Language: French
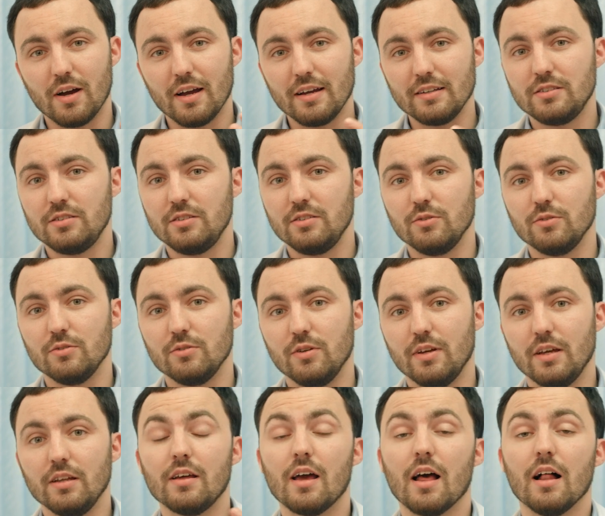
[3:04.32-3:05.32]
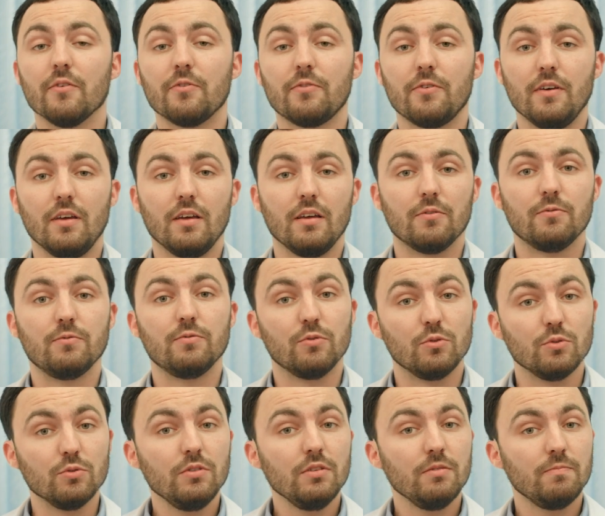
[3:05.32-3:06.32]
tel résultat En
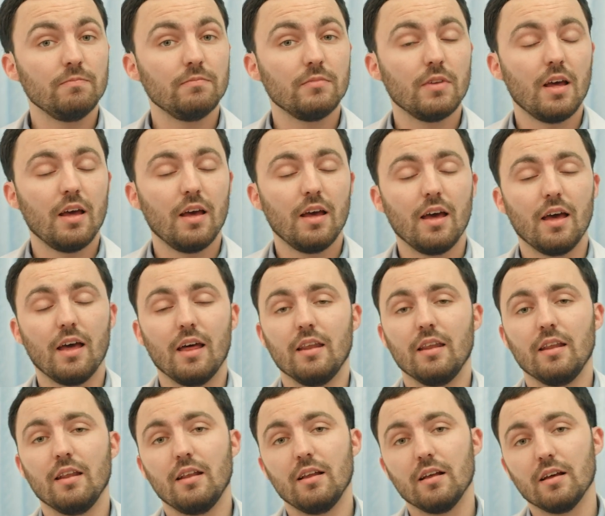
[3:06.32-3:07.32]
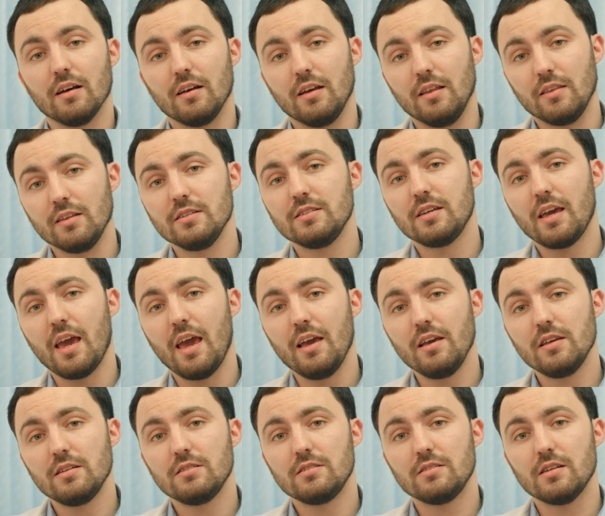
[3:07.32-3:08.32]
combien de temps Quelle est la rapidité, la
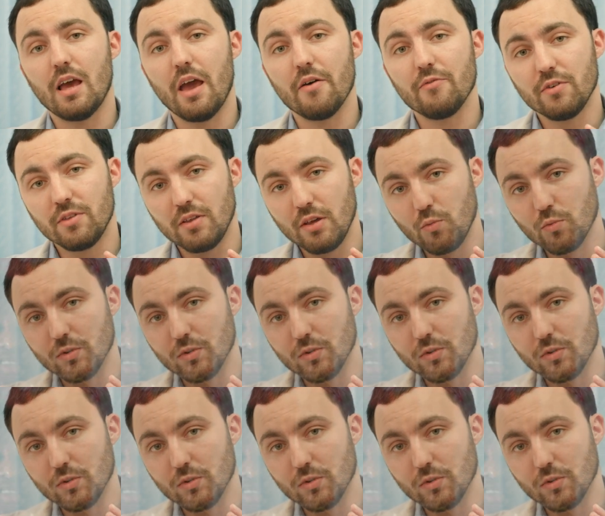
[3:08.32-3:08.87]
simplicité,